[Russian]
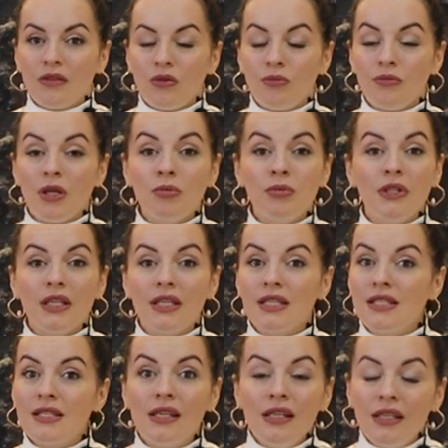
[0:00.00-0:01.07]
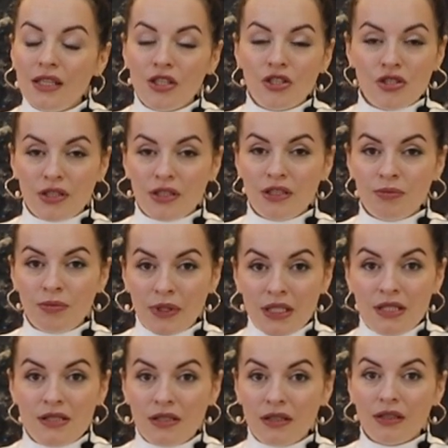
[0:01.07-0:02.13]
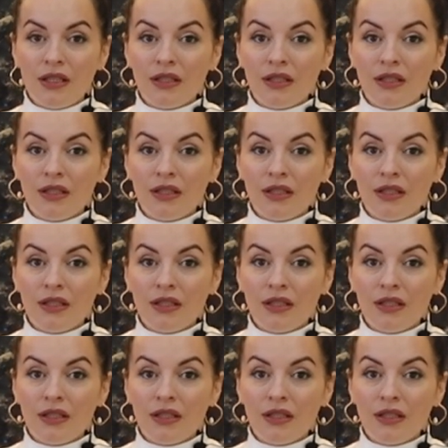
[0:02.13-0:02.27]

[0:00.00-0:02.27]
У меня была сильнейшая депрессия,